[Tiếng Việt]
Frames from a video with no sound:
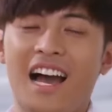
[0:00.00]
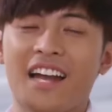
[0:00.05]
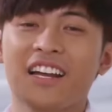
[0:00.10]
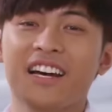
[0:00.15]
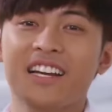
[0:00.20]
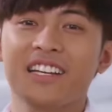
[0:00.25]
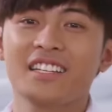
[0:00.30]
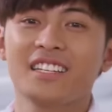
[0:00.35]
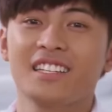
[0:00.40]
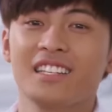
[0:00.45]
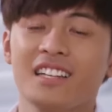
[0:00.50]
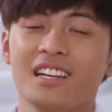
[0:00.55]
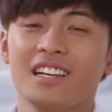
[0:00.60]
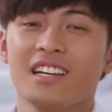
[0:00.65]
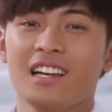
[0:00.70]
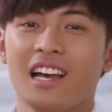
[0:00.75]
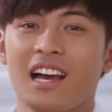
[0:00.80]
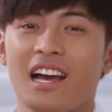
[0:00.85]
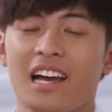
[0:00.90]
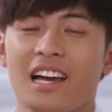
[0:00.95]
Anh ơi,
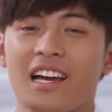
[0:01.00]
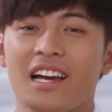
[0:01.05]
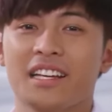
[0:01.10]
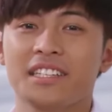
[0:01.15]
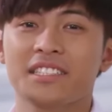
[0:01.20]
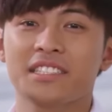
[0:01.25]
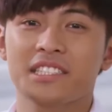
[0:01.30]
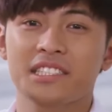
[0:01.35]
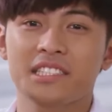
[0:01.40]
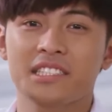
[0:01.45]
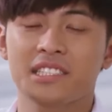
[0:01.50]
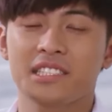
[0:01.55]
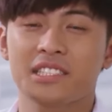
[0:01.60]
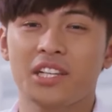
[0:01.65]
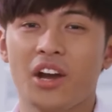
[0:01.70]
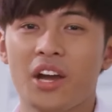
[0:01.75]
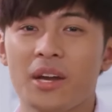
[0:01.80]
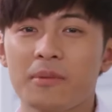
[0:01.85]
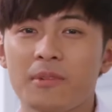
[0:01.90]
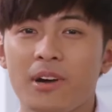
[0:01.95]
à, anh
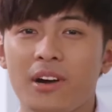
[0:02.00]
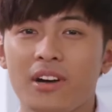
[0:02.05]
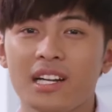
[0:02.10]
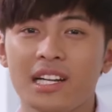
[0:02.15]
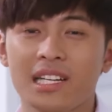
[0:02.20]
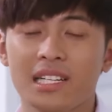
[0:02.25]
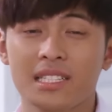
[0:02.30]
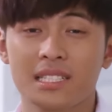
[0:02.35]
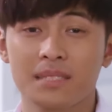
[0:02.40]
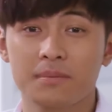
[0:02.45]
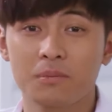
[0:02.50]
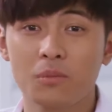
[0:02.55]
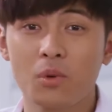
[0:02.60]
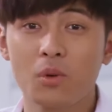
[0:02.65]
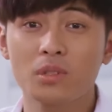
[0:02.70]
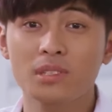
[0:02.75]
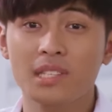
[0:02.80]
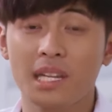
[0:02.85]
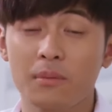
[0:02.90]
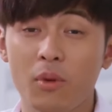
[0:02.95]
cho em hỏi là
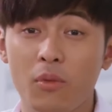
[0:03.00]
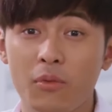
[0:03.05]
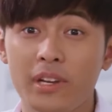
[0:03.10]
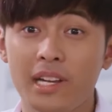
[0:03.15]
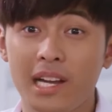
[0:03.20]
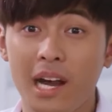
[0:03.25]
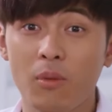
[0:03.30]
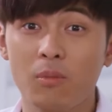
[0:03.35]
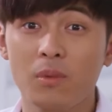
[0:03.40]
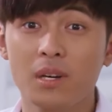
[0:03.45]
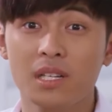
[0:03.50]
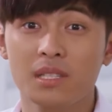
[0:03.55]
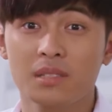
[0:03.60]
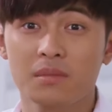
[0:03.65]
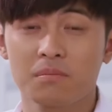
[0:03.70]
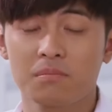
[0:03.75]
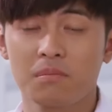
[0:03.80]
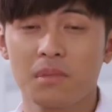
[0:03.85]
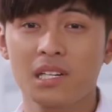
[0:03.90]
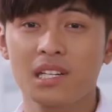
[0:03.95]
muốn thành một phi công á,
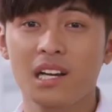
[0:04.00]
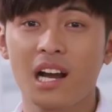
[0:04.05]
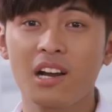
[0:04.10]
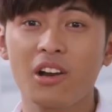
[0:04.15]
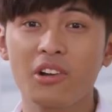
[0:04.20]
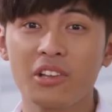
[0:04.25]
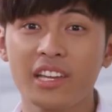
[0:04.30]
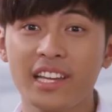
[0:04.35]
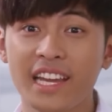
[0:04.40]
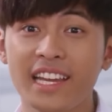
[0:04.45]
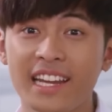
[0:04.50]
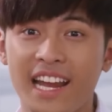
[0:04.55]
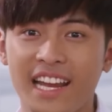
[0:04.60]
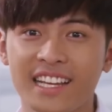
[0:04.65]
mình cần có những